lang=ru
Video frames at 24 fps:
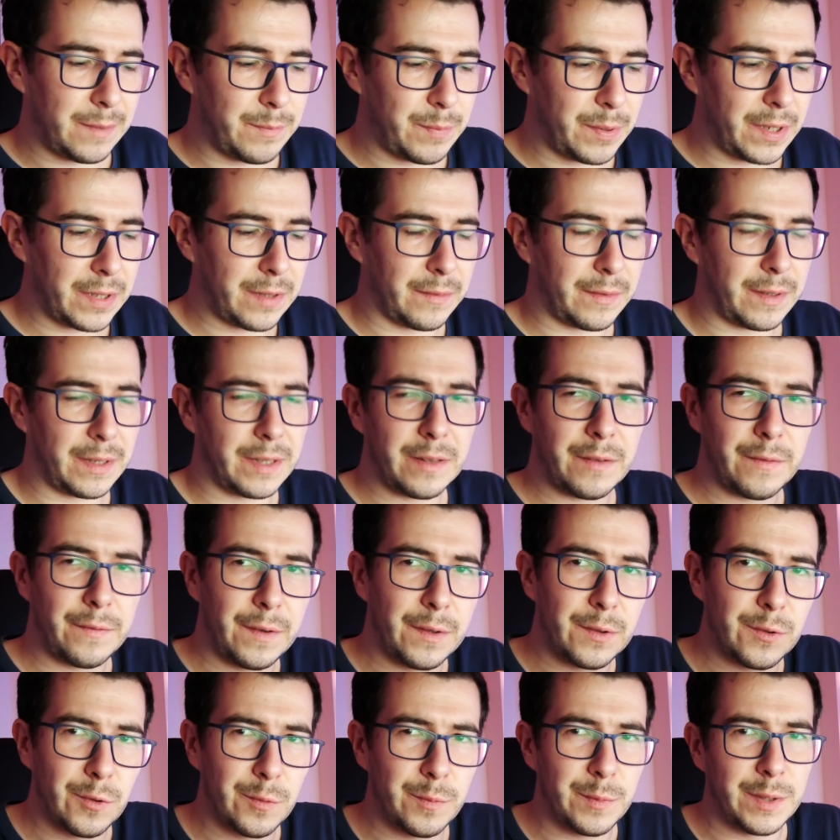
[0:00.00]
и при этом какие-то
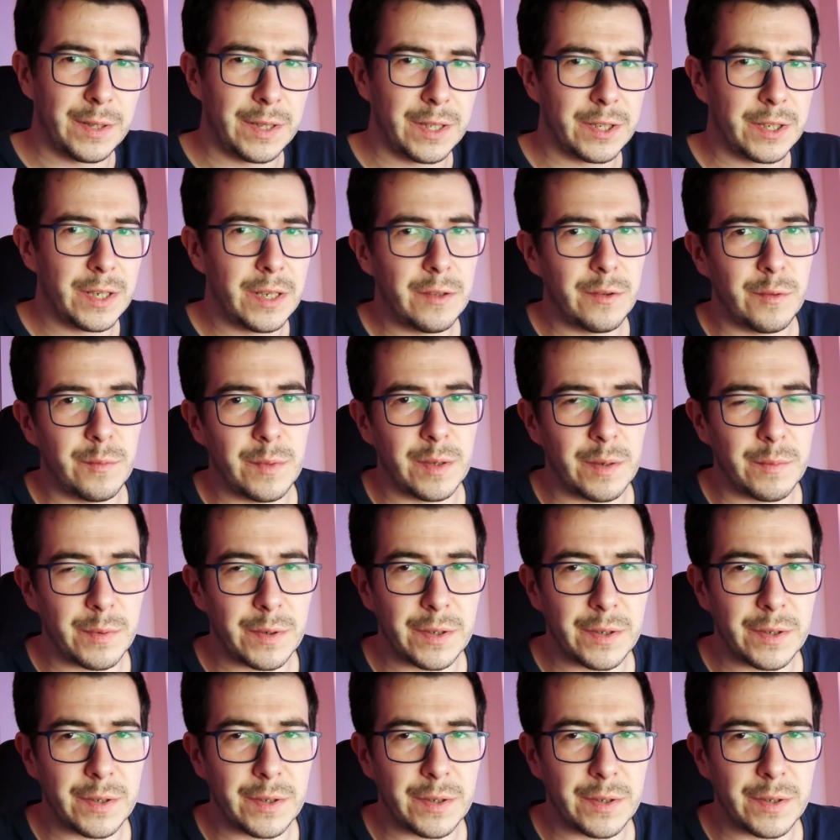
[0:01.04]
фантомные нажатия у меня